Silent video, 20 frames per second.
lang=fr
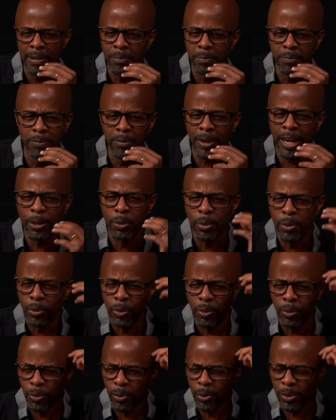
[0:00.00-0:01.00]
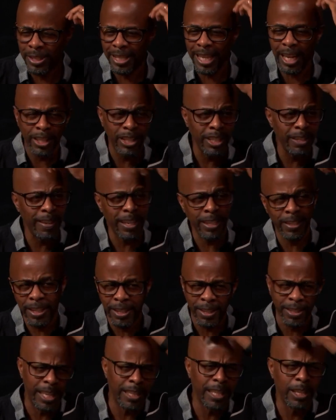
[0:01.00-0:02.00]
voilà, de, tergiverser
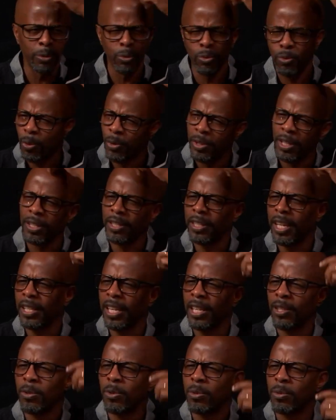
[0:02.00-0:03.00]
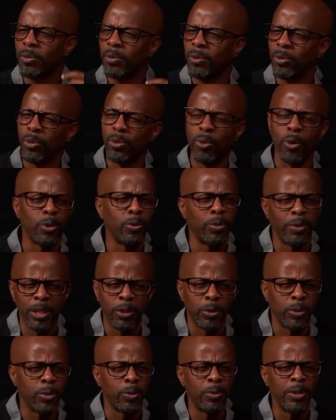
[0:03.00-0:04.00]
dans sa tête, de tourner dans sa tête en rond, de se retourner
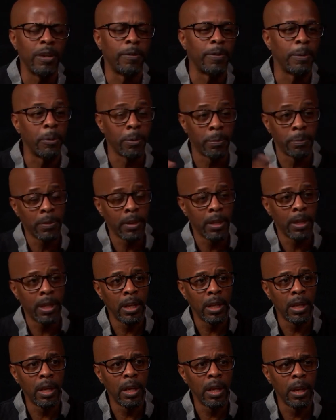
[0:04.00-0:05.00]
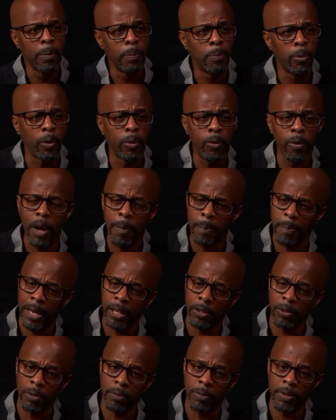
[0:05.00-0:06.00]
dans son lit. bon, pourquoi
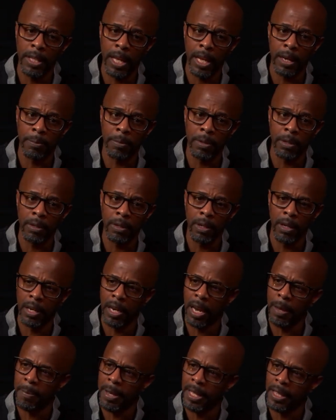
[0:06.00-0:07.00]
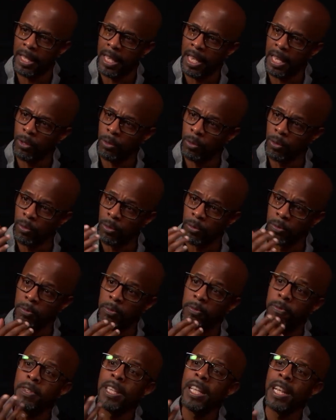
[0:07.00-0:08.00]
Parce que finalement, la manière dont on
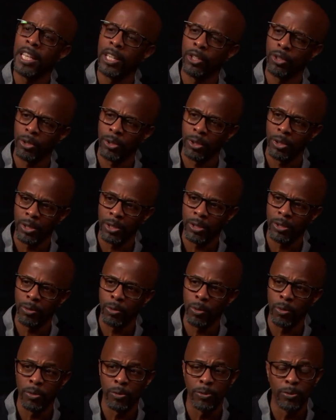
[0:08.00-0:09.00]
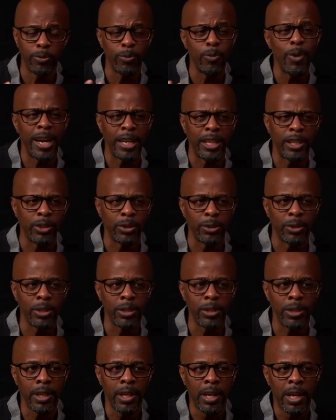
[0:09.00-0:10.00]
vit les choses, dont on voit les
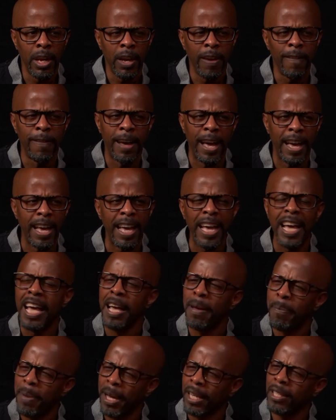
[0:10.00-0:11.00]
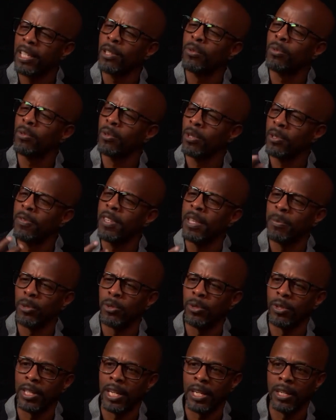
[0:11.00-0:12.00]
choses, va impacter toute notre vie
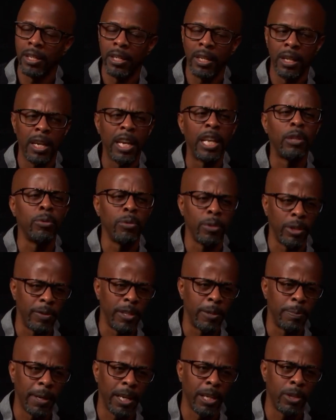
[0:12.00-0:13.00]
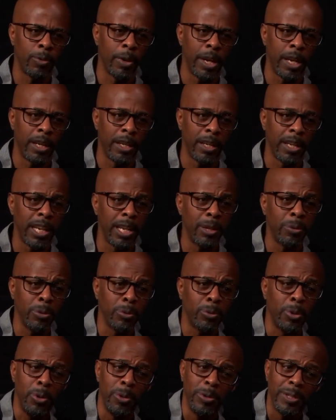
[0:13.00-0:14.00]
émotionnelle et toute notre vie spirituelle. Et donc,
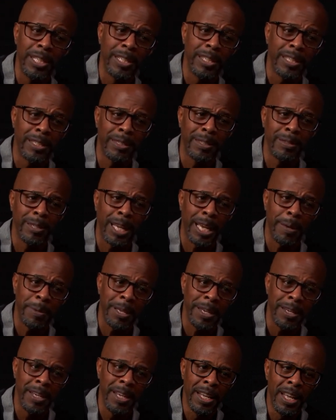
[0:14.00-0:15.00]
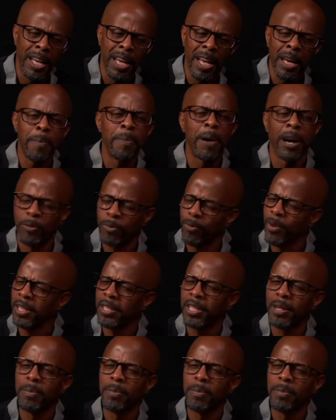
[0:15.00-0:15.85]
tu le dis Très bien. Parfois, c'est